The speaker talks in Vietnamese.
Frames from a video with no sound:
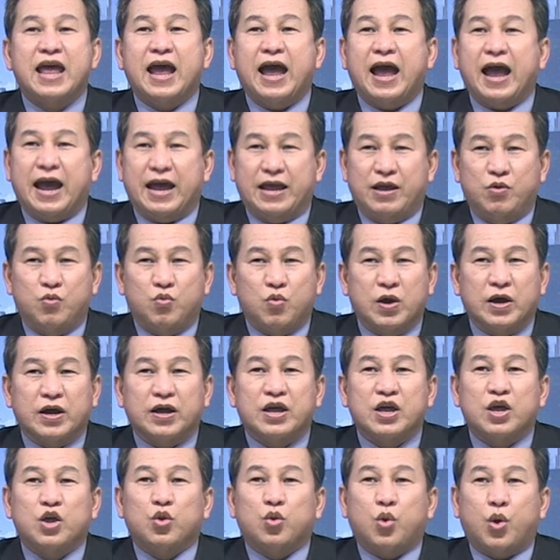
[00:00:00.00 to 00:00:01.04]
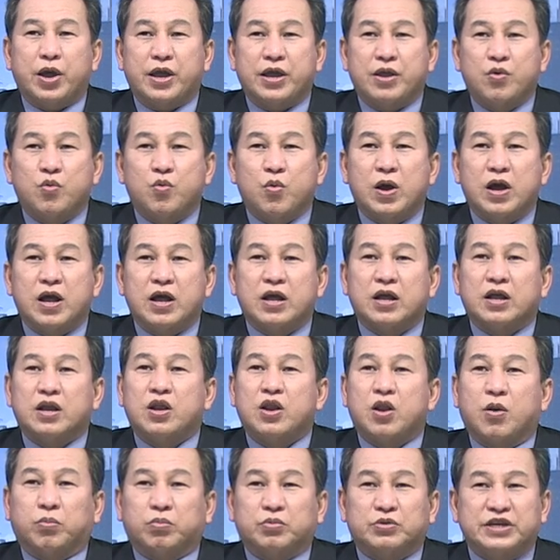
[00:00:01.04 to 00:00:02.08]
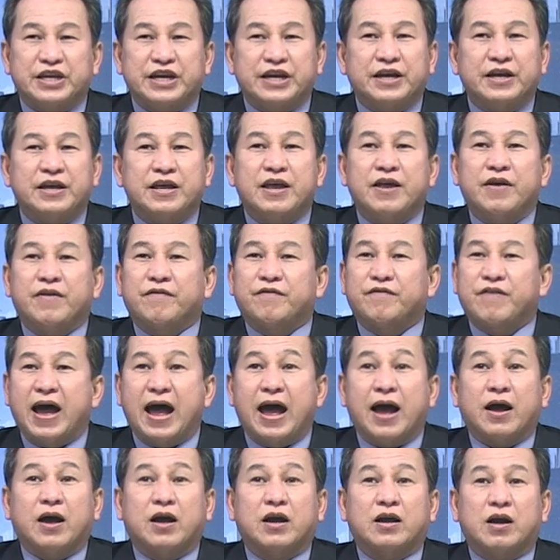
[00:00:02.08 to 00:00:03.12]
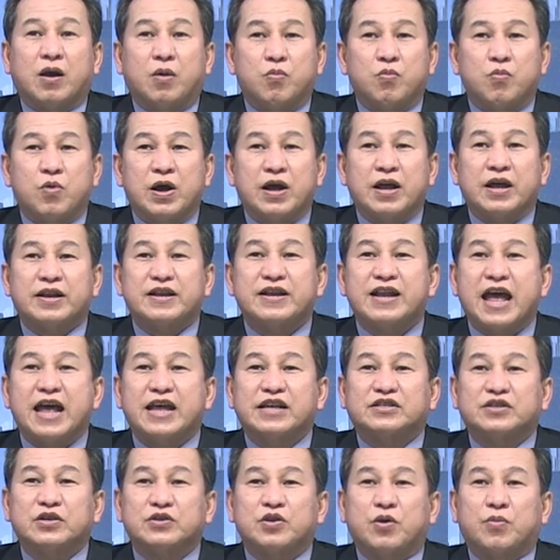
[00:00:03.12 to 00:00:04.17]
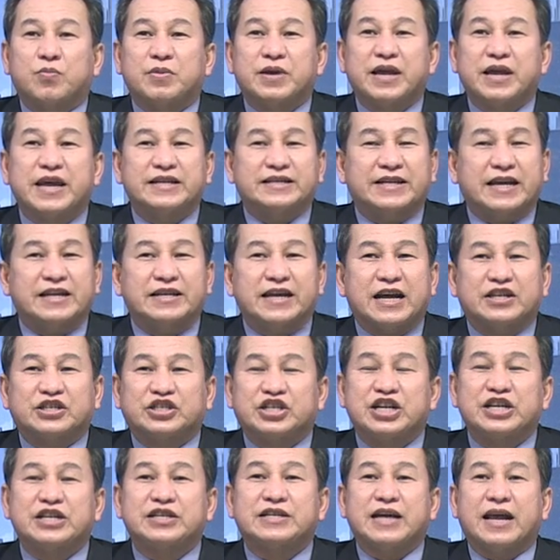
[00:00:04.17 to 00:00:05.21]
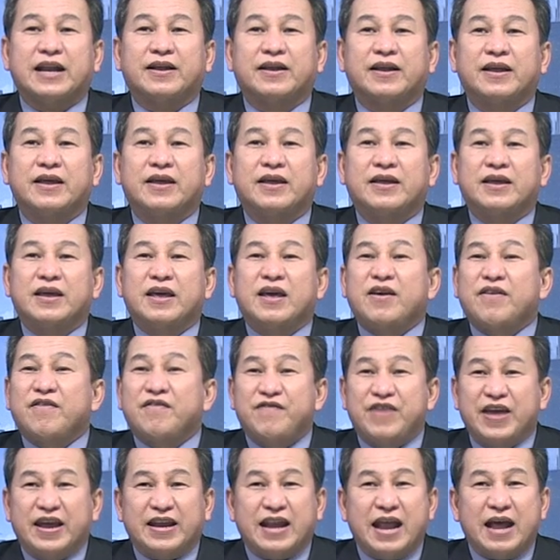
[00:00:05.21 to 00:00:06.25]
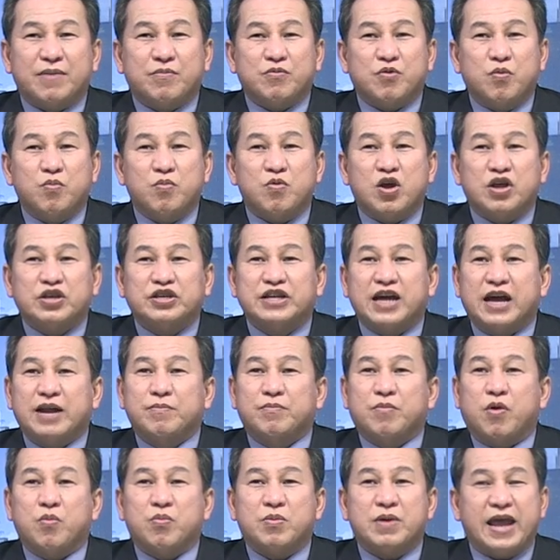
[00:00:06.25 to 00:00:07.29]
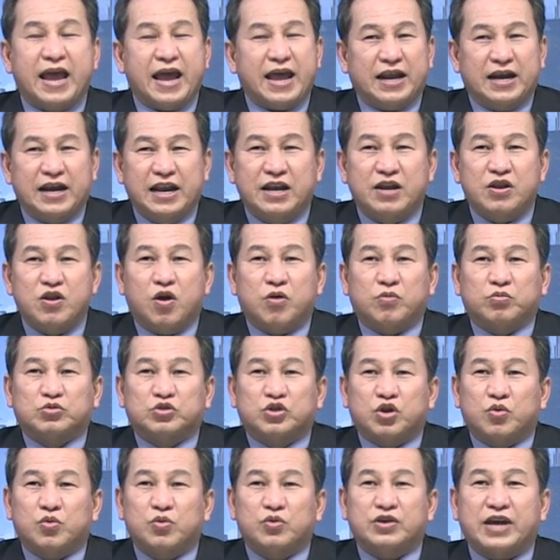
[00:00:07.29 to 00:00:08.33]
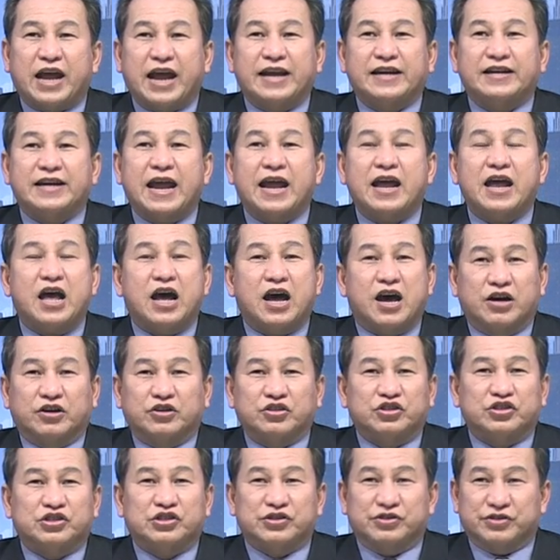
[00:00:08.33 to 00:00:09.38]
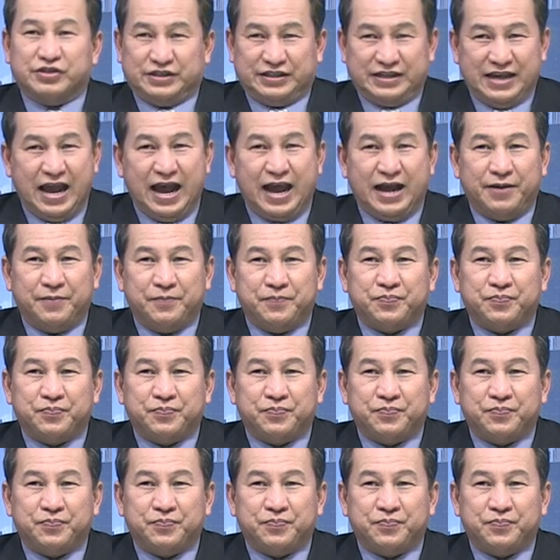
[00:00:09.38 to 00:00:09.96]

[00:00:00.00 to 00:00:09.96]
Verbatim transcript: hải quân, thủy quân, lục chiến và không quân để sử dụng khi xảy ra chiến tranh. Việt Nam cũng có trên 1.000 lính đồn trú rải rác ở Trường Sa.